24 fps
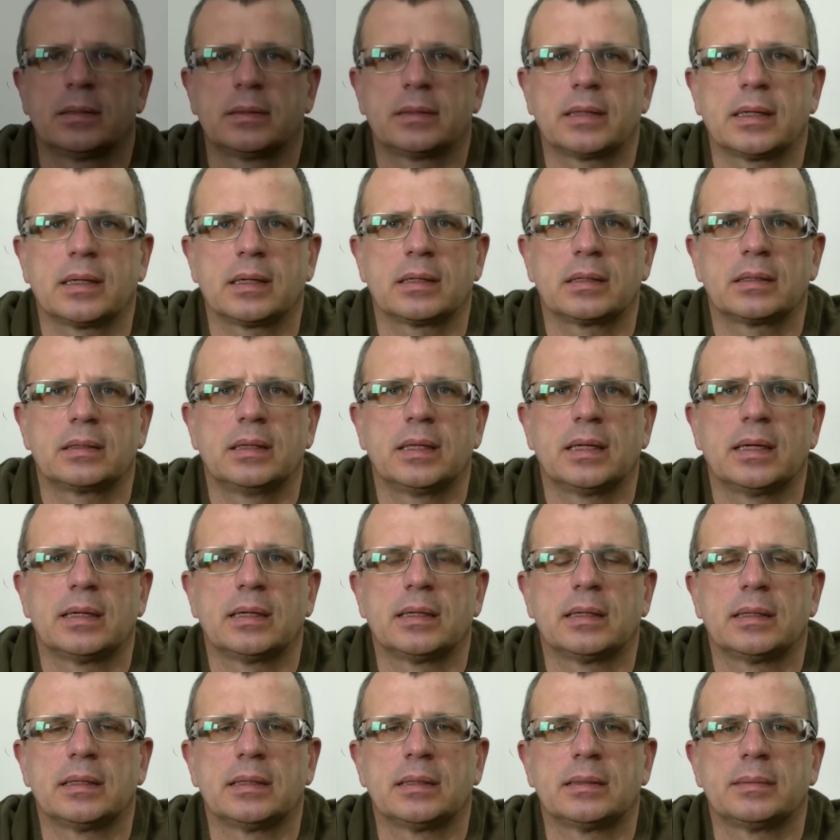Tak,
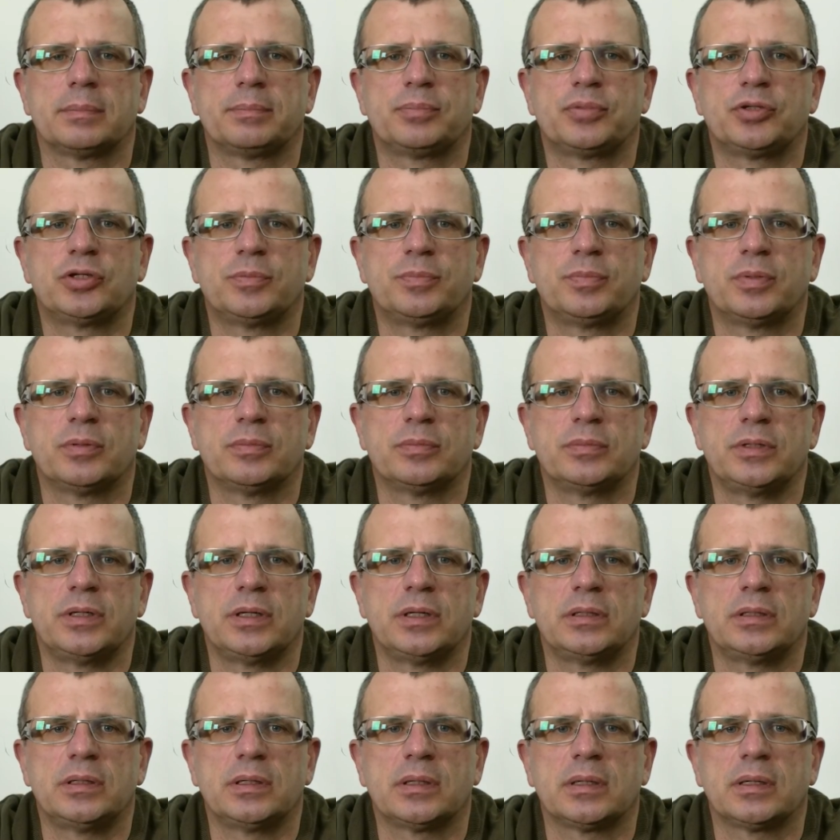dla
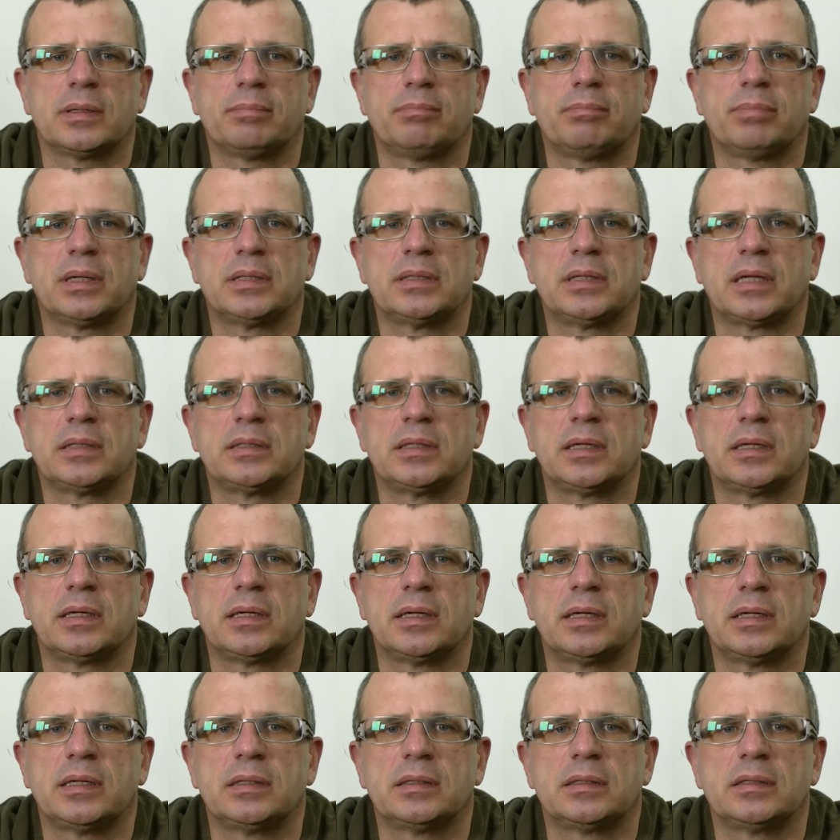przypomnienia, badanie
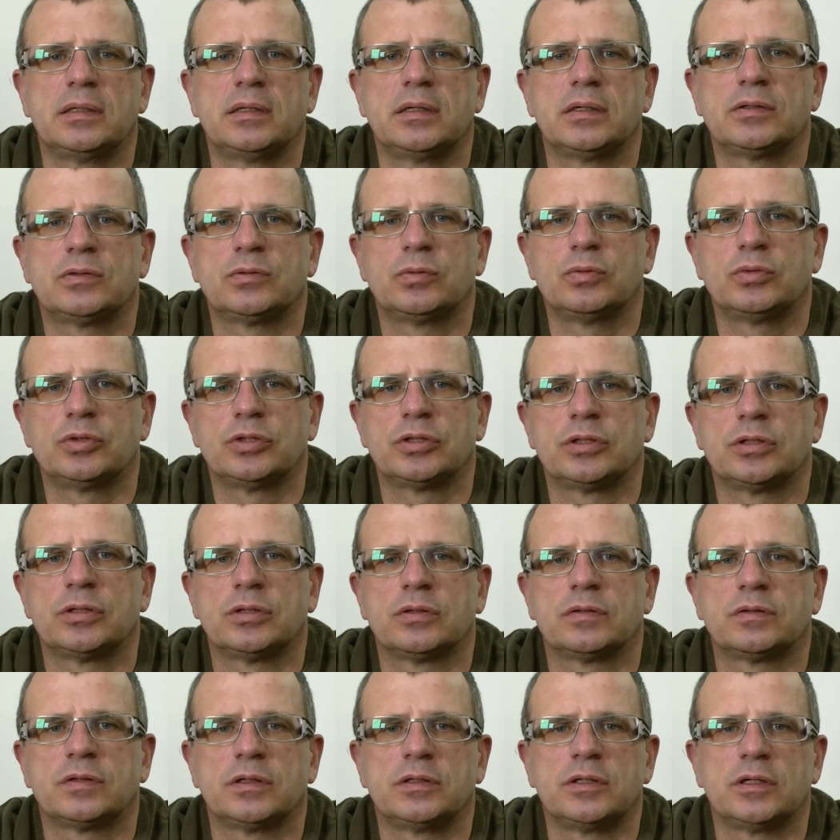NG służy
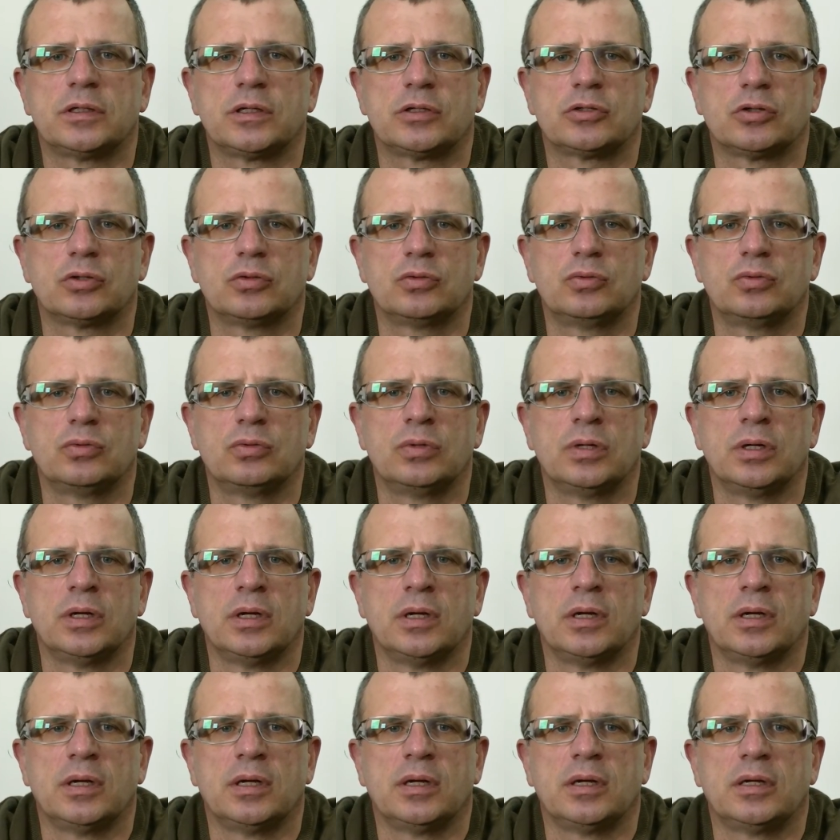ocenie narządu
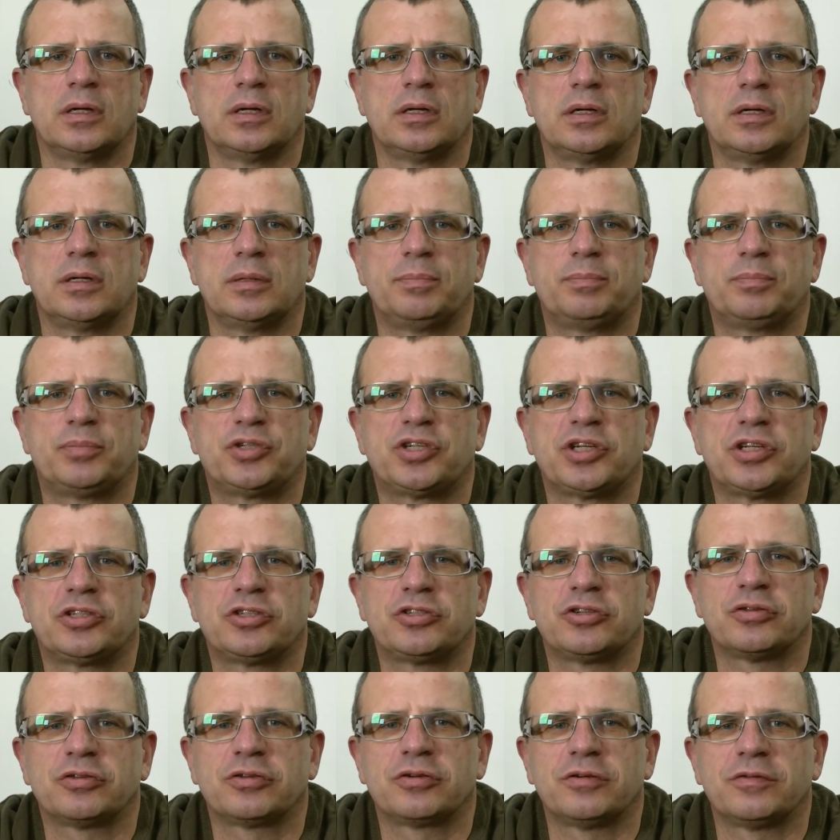y,
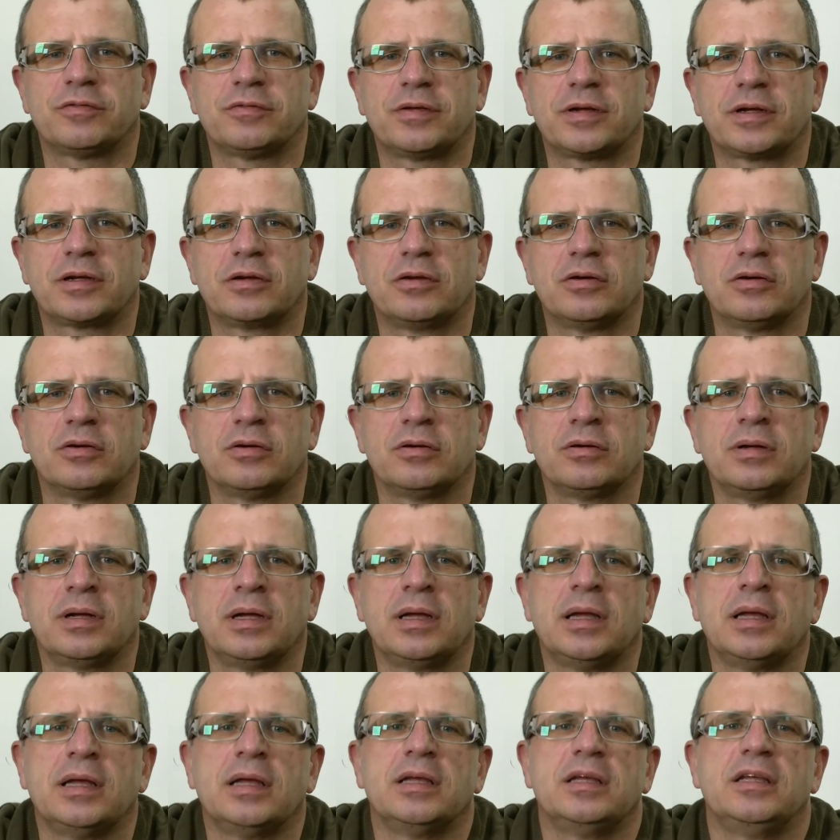przedsionkowego
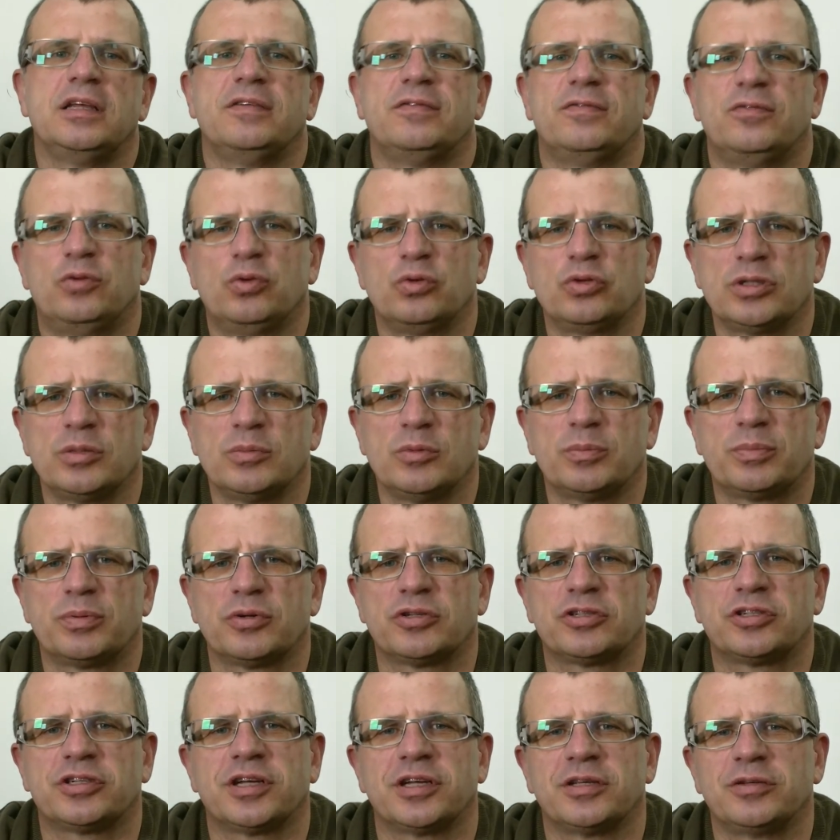i w dużym
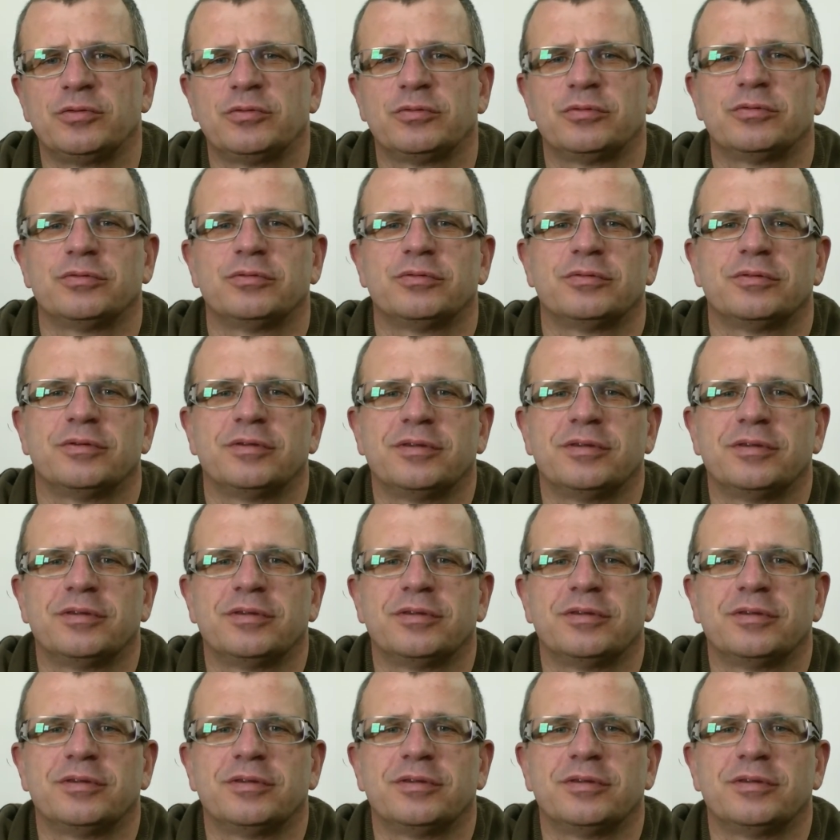uproszczeniu